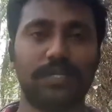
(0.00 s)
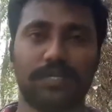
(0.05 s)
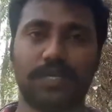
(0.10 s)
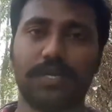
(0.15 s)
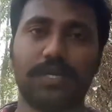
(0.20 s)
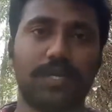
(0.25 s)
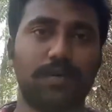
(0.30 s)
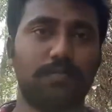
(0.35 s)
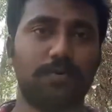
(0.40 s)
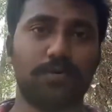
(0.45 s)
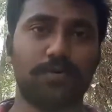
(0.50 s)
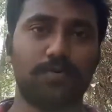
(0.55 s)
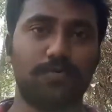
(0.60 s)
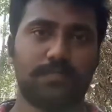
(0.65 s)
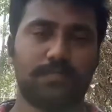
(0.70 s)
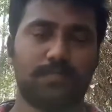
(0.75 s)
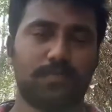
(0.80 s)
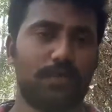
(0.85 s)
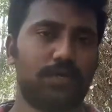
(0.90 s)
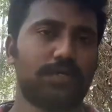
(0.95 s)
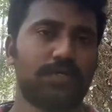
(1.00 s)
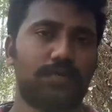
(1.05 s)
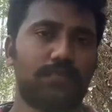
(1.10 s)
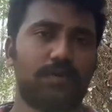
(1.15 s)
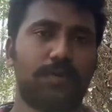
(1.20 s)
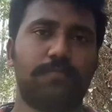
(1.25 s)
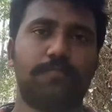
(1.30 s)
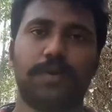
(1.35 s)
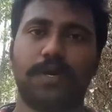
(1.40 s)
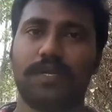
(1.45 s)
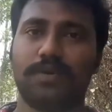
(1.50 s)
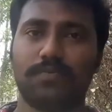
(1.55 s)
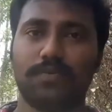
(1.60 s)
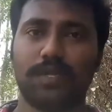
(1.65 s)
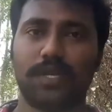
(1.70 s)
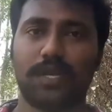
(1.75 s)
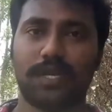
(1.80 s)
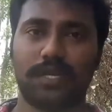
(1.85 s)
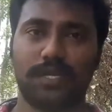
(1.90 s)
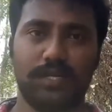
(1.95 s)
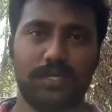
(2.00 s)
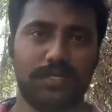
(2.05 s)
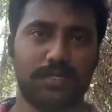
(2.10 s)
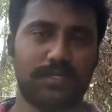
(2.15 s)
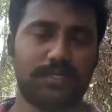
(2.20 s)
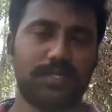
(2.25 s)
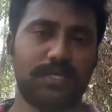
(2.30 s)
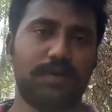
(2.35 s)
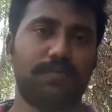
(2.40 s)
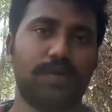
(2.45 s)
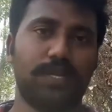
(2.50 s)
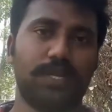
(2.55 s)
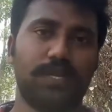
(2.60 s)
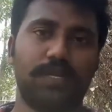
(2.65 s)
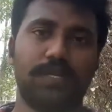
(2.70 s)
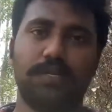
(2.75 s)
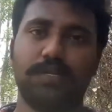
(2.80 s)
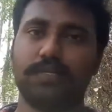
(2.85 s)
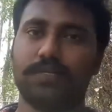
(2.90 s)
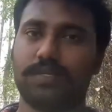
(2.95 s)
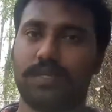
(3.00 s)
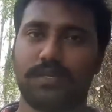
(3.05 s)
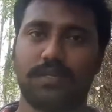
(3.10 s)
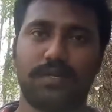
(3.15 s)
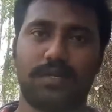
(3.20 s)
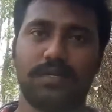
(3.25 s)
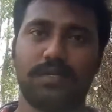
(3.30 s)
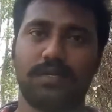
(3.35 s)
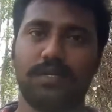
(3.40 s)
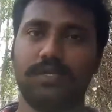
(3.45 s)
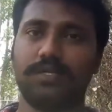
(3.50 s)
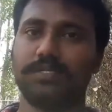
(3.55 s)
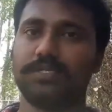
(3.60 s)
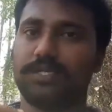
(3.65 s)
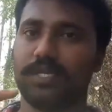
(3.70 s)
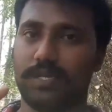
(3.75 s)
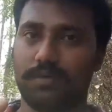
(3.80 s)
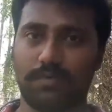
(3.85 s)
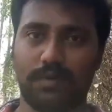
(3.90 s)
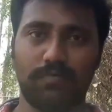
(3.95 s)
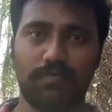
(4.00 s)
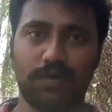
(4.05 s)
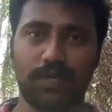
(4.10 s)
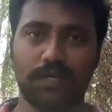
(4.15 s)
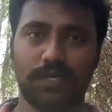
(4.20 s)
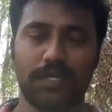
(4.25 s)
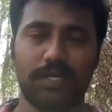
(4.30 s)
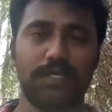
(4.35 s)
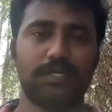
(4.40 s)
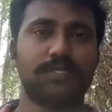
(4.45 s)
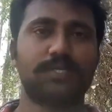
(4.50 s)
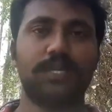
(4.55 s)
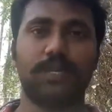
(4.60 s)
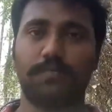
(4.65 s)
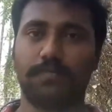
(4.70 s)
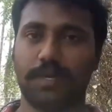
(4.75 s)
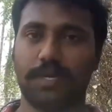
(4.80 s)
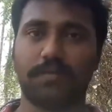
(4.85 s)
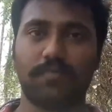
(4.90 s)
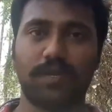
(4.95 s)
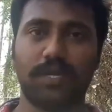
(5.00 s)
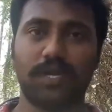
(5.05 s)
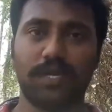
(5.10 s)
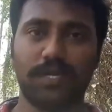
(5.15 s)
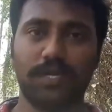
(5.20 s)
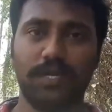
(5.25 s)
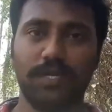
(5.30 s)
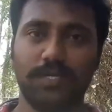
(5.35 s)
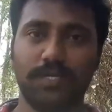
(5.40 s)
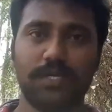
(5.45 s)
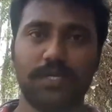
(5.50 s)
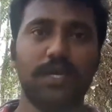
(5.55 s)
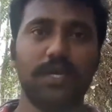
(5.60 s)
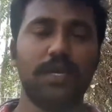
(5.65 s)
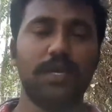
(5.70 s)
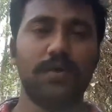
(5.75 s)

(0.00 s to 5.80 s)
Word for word: தடுக்கப்பட்டுரும் உலகத்தில் உள்ள பல உயிரினங்கள் தவளைகள் தட்டான்கள் சில வவ்வால்கள் சில பறவை இனங்கள்னு